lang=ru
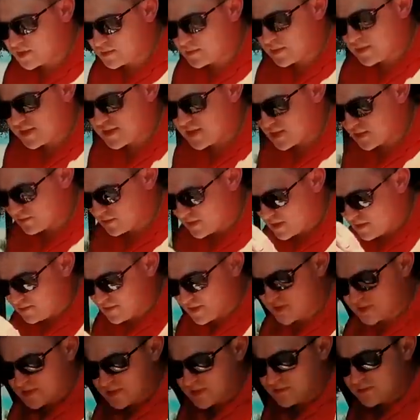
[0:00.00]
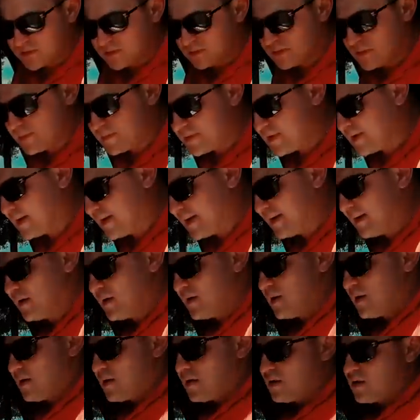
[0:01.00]
есть бронированная версия автомобиля,
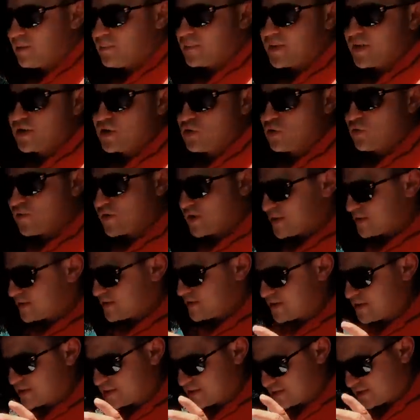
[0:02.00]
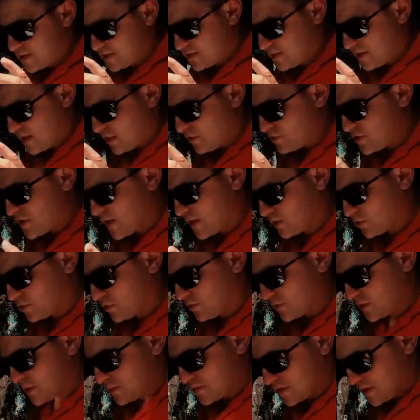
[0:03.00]
э, бронировка здесь для людей,
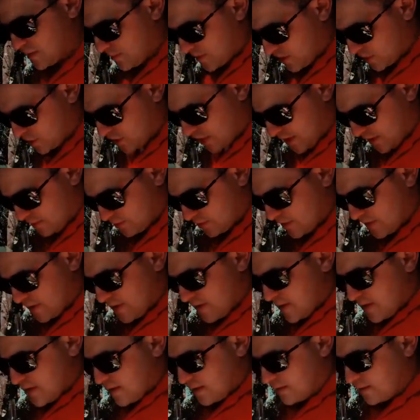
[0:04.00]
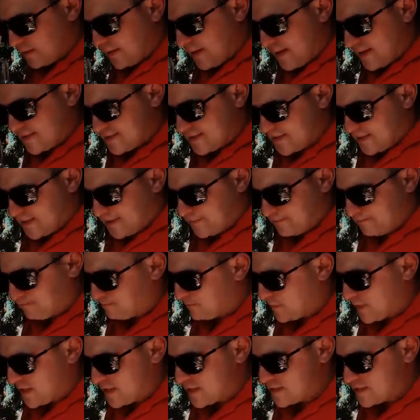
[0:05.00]
которые там соображают, класса,
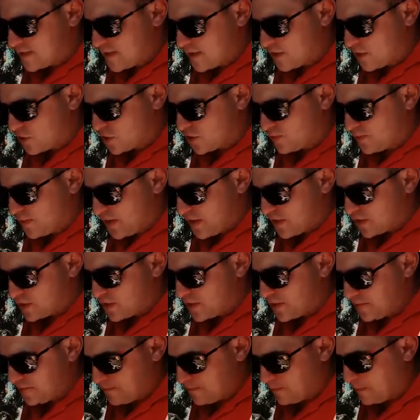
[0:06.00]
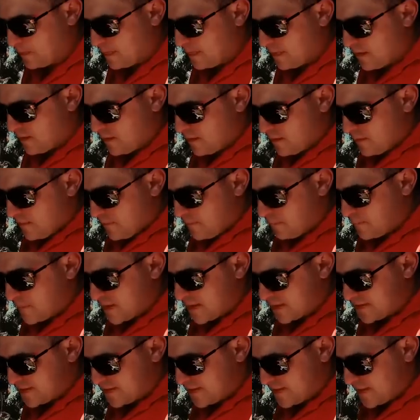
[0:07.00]
если я не ошибаюсь,
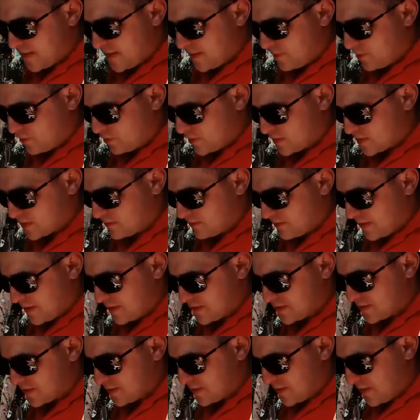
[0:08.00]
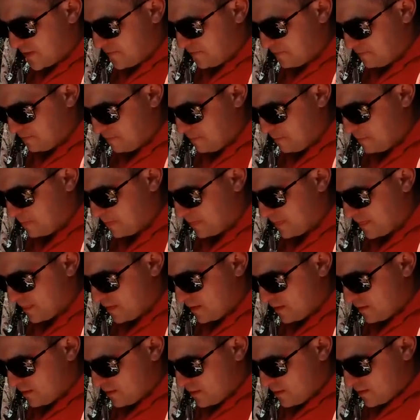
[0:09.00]
B7 он называется, да?
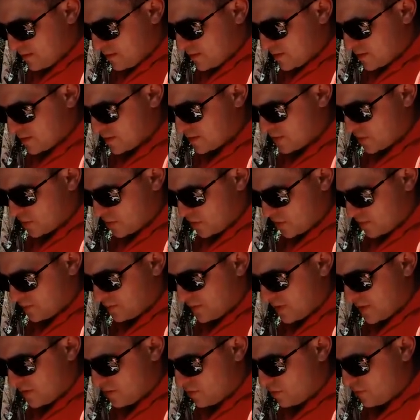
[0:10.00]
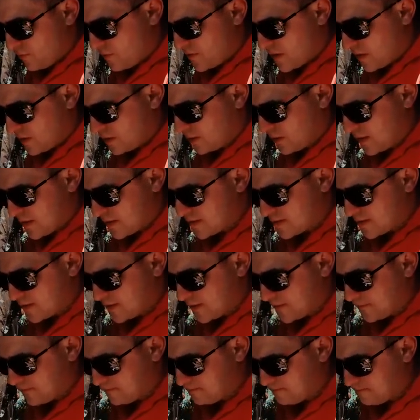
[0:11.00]
Значит, бронировка
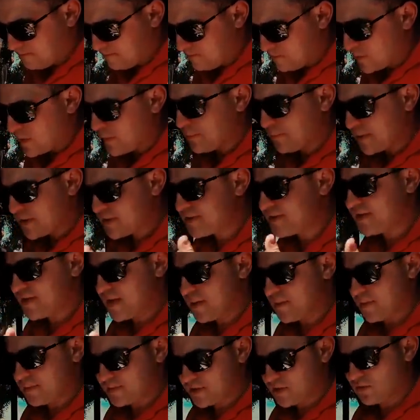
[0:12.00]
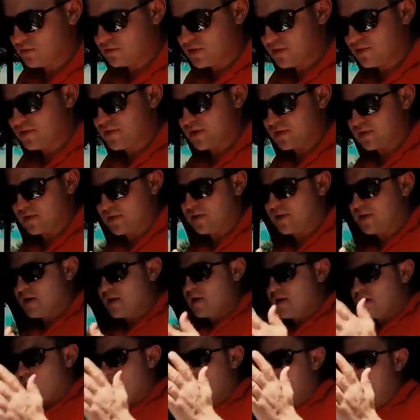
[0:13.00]
класса B7, абсолютно верно.
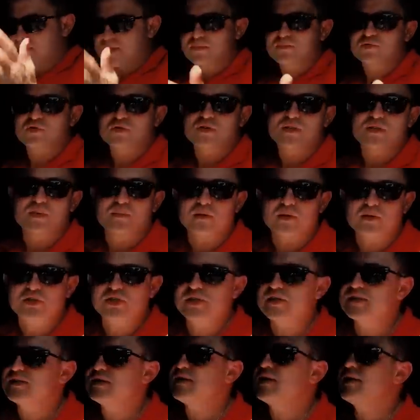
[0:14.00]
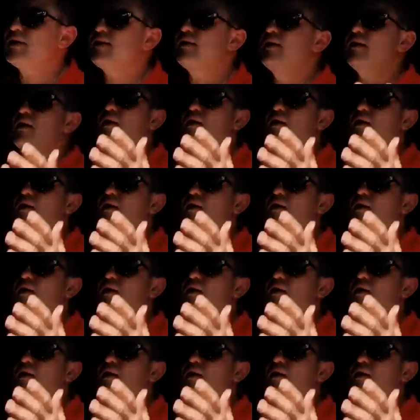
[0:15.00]
707 э, лошадей.